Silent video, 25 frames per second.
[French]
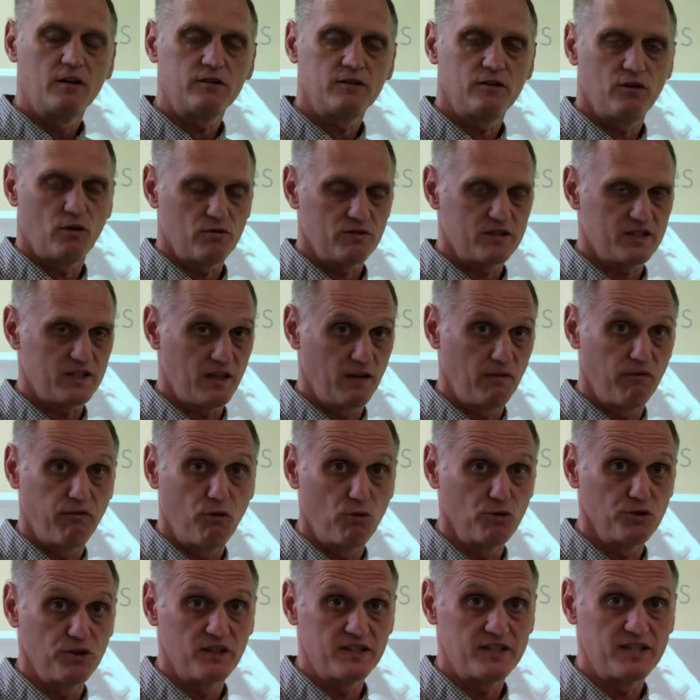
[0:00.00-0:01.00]
Donc, c'est
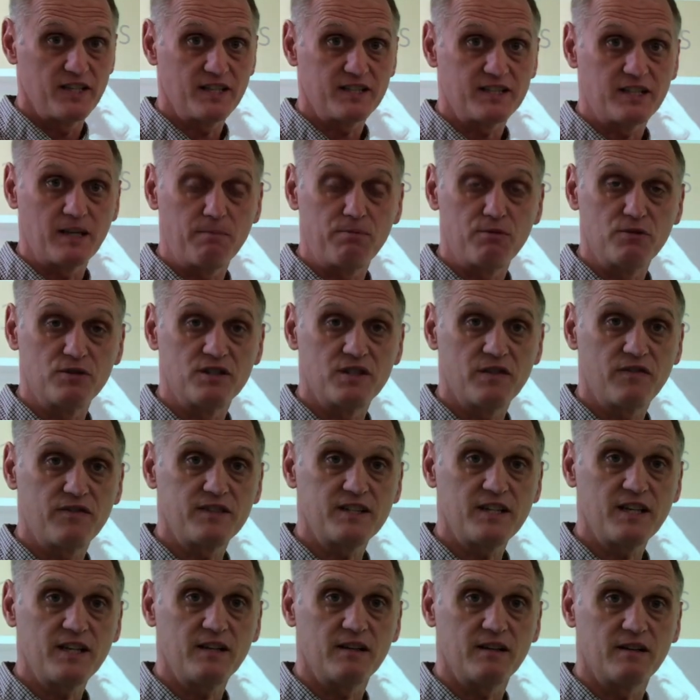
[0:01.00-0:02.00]
faux de dire que c'est plus
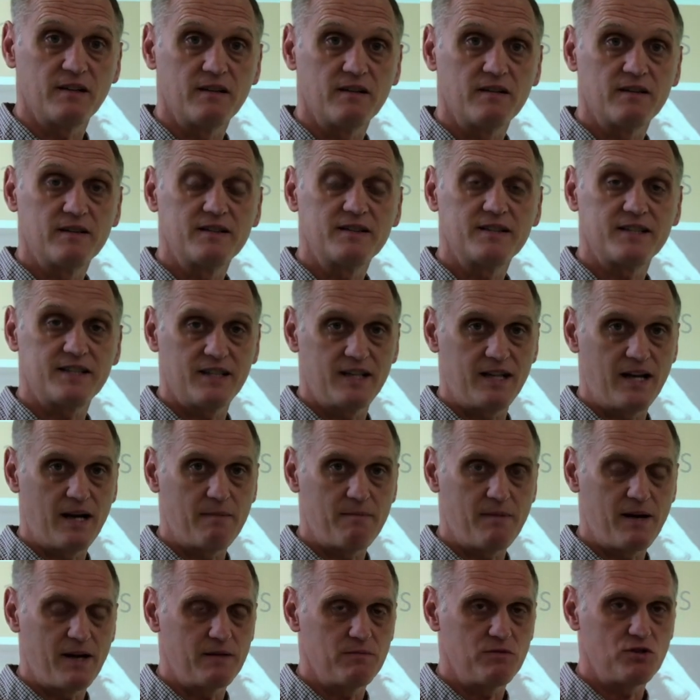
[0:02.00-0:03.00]
difficile. C'est la
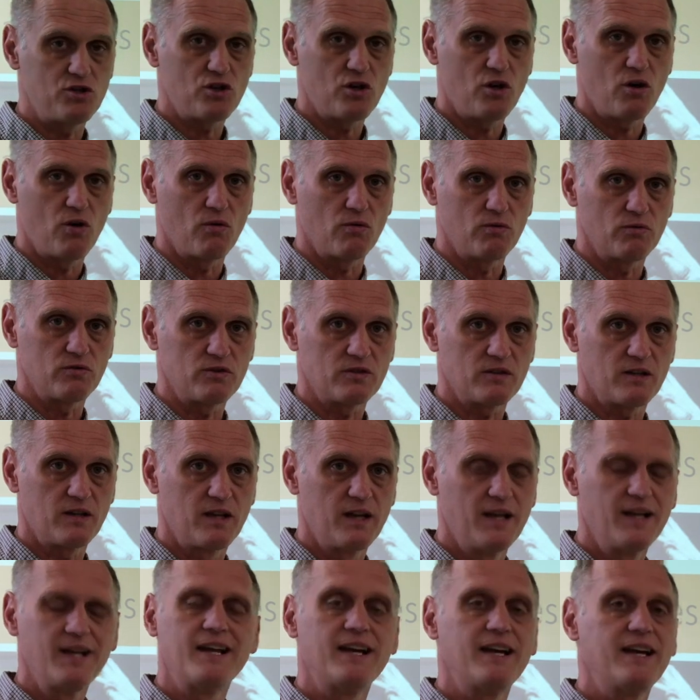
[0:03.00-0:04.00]
même chose.
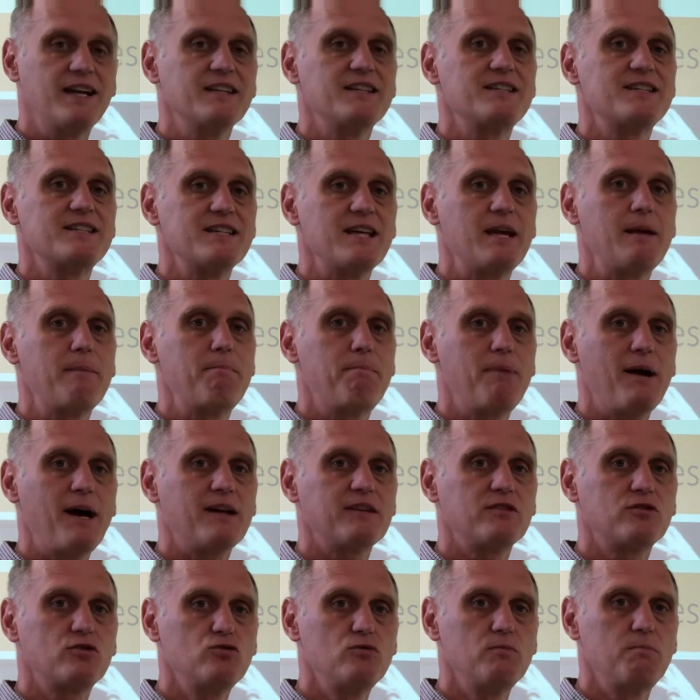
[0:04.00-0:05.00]
Et c'est
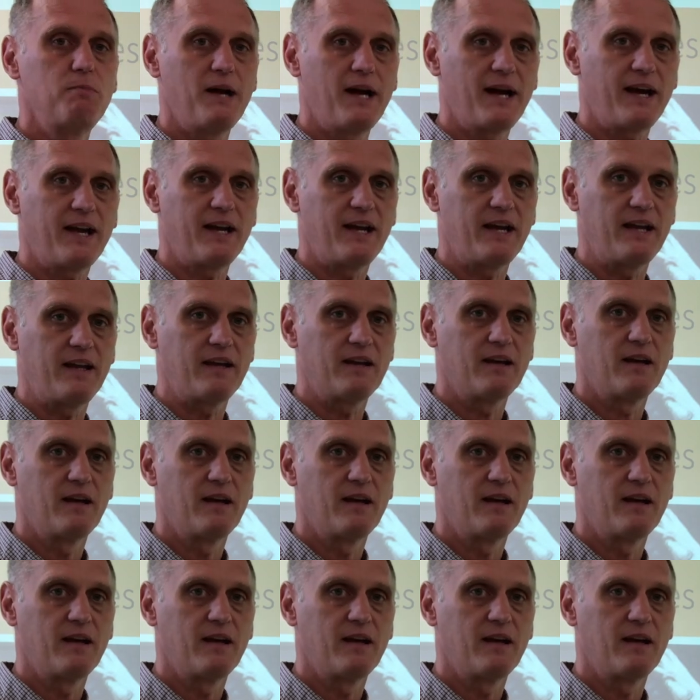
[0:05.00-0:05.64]
partout pareil.